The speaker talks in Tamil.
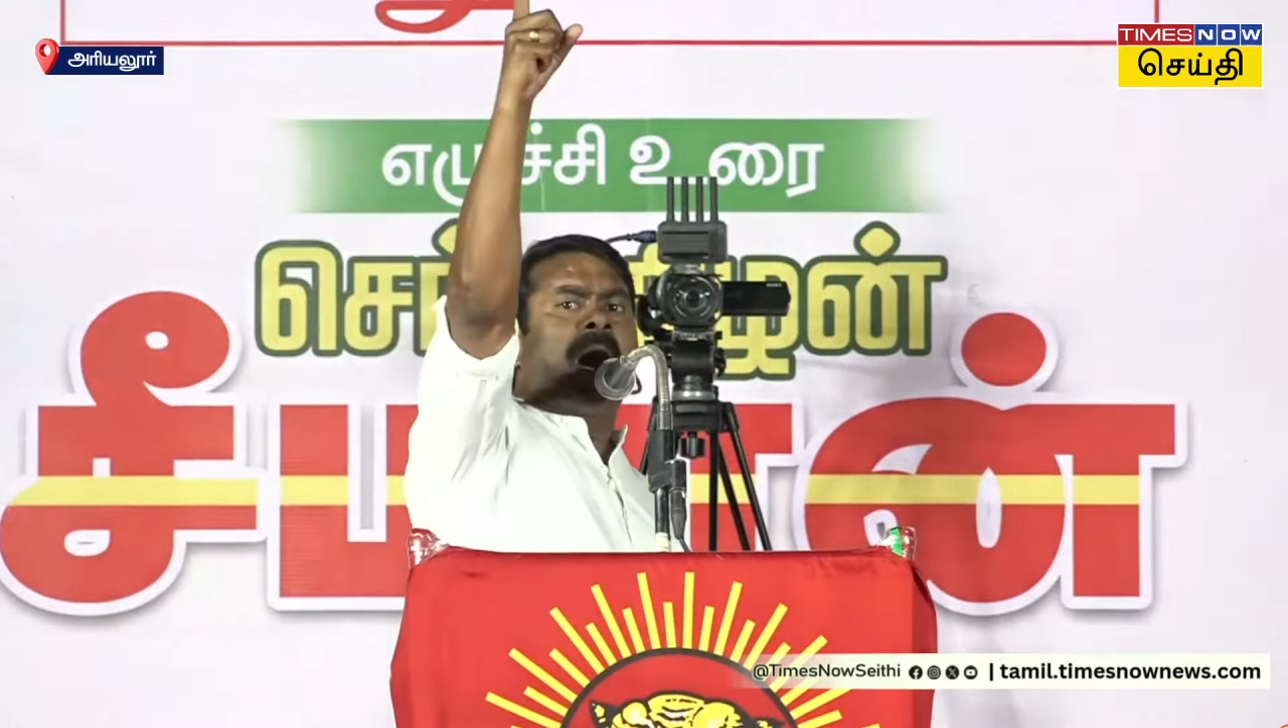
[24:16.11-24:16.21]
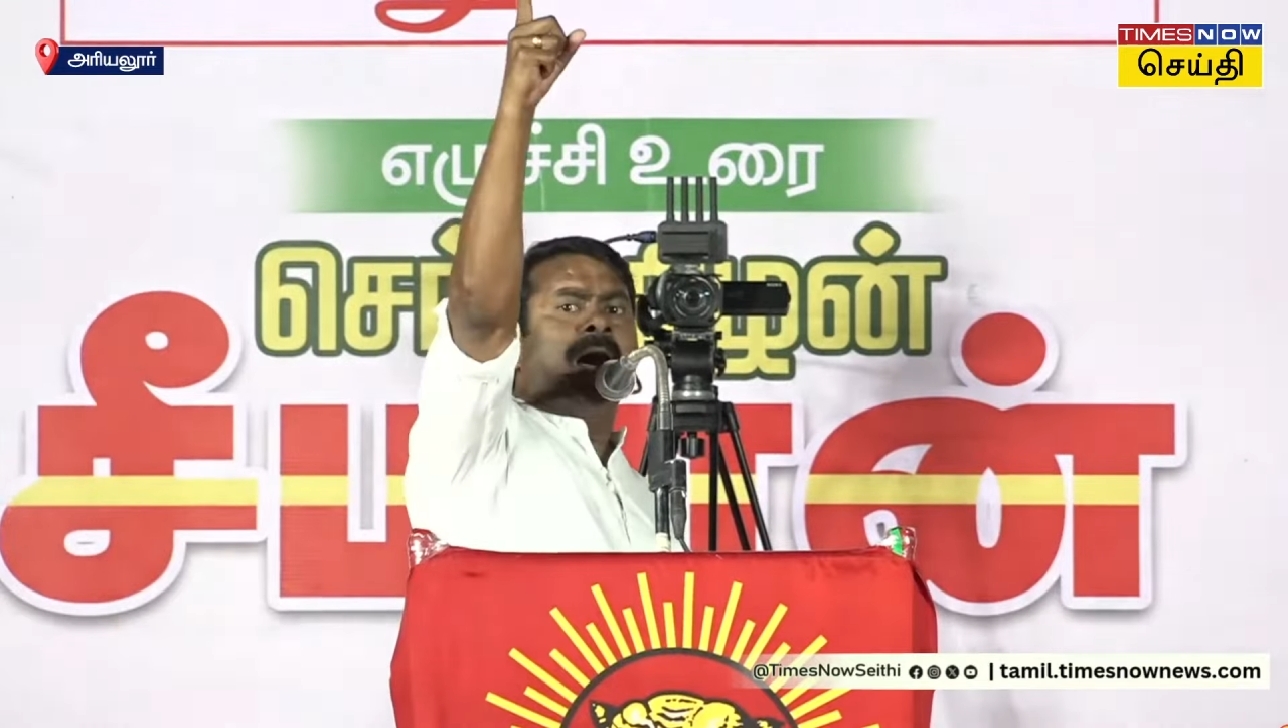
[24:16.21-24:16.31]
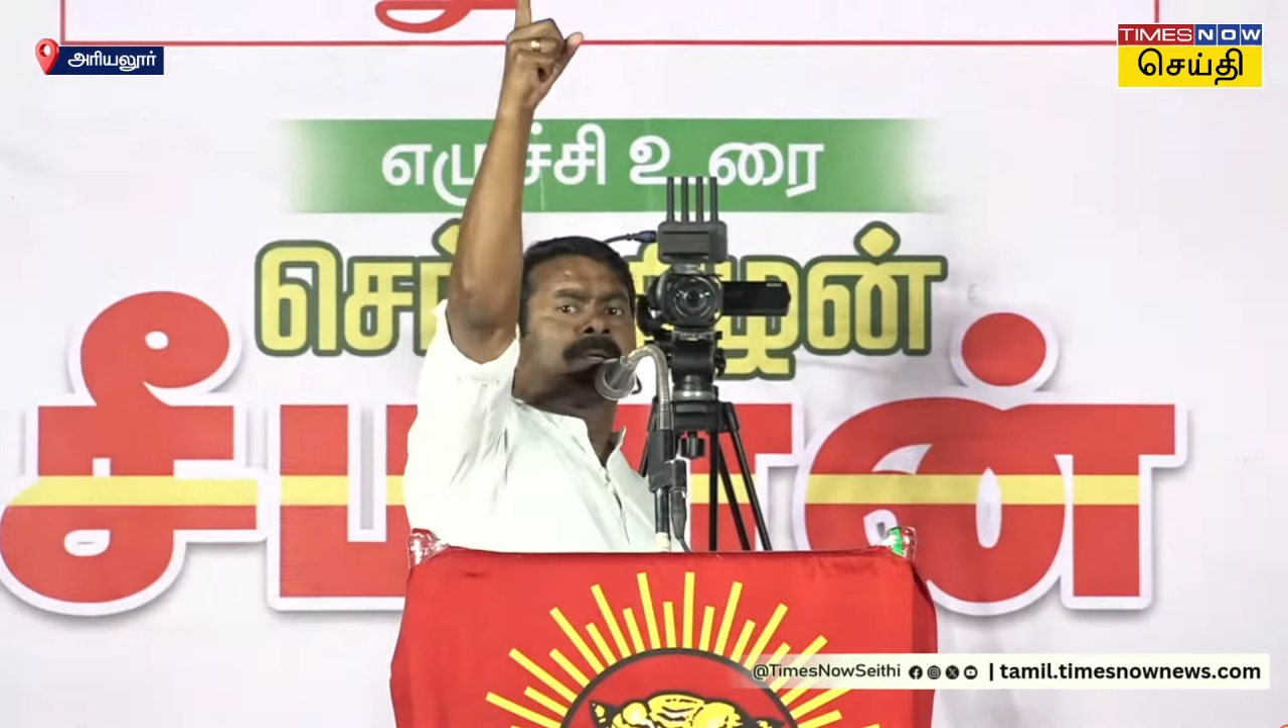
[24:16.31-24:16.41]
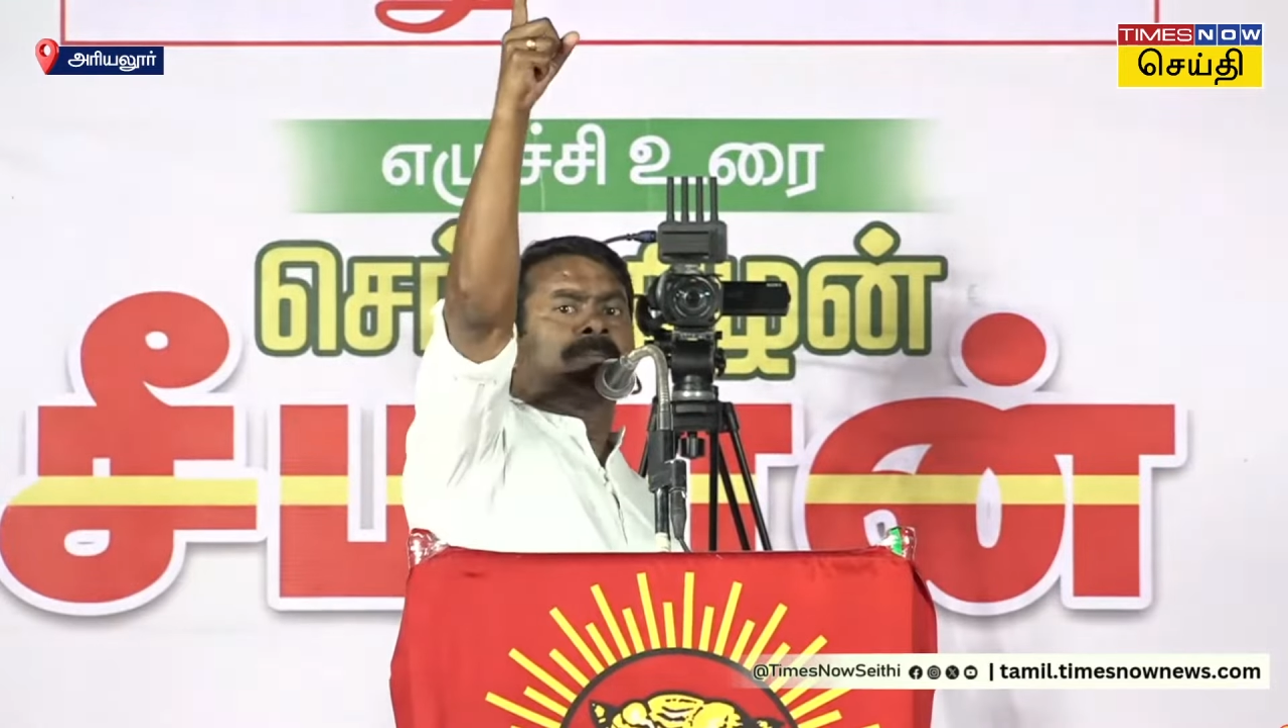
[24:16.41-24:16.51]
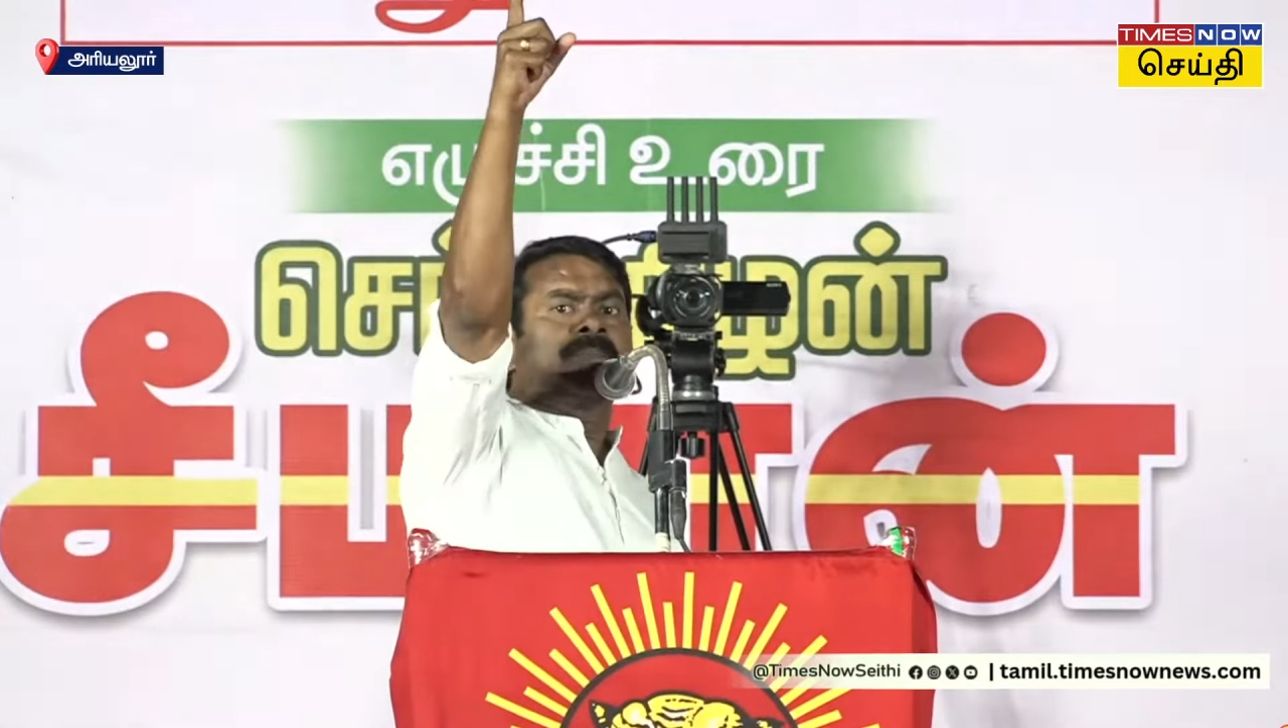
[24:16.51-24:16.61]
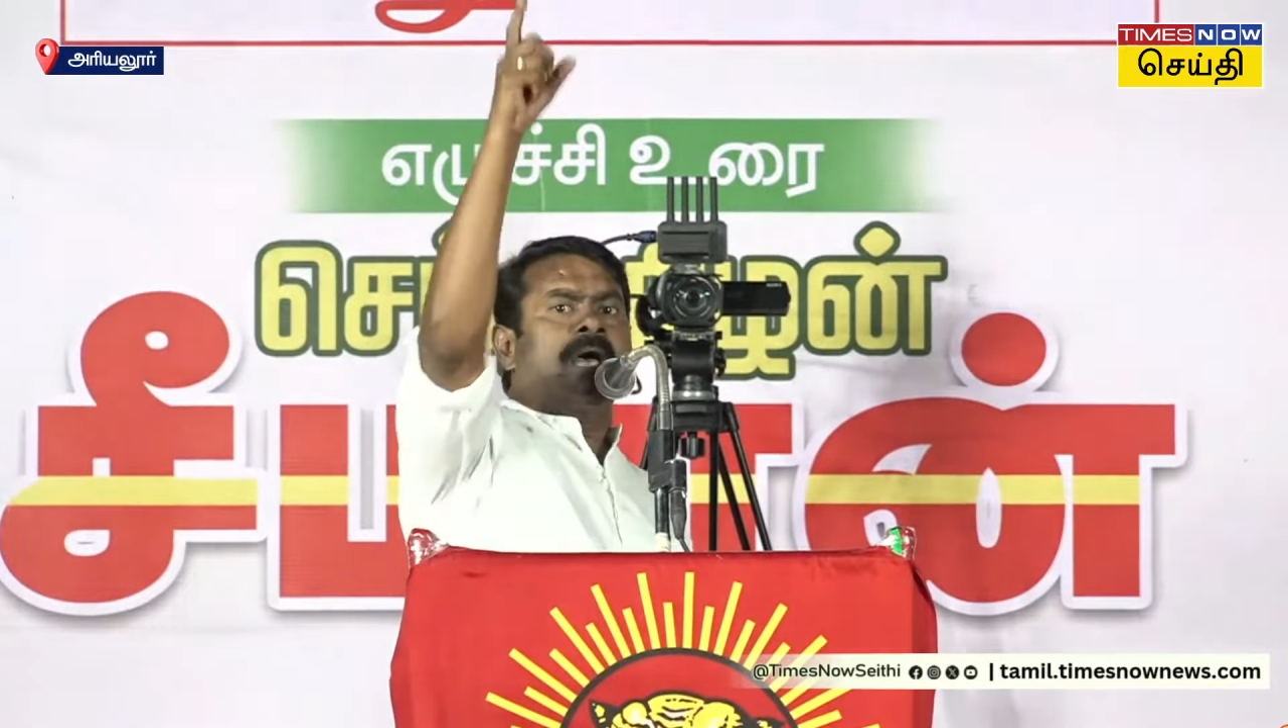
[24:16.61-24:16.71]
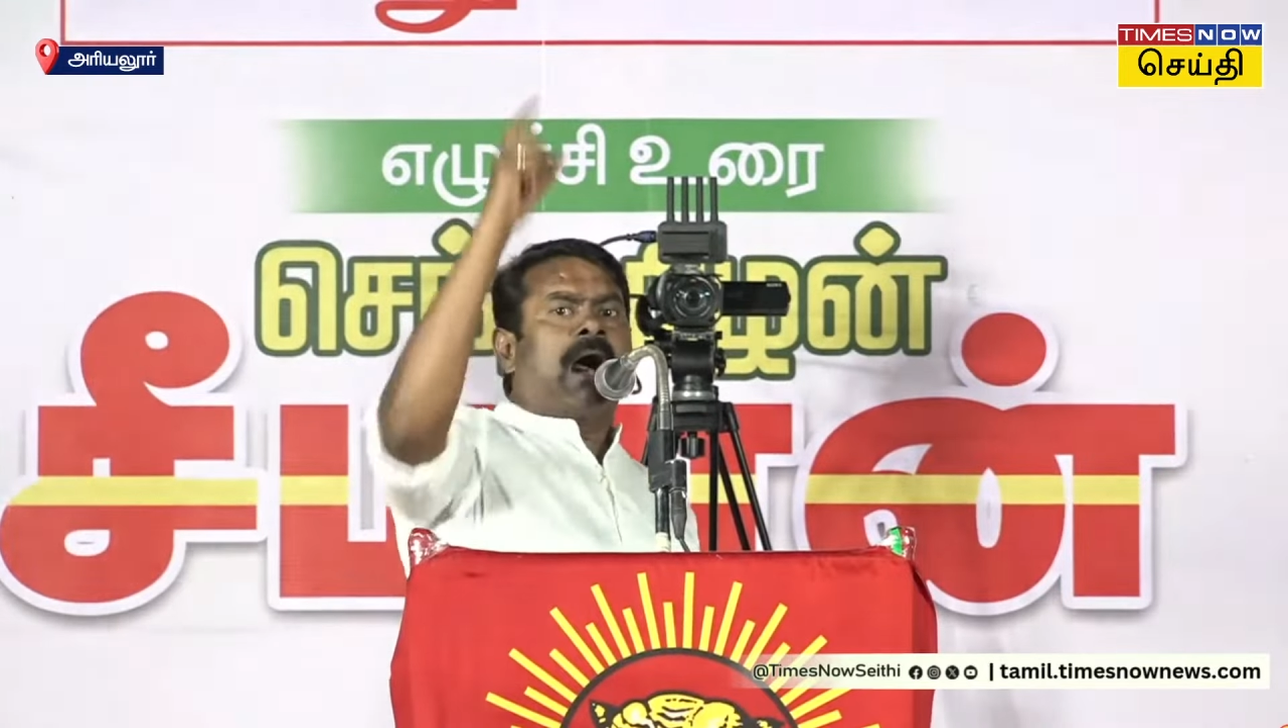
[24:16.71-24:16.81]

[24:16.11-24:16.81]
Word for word: மாறும்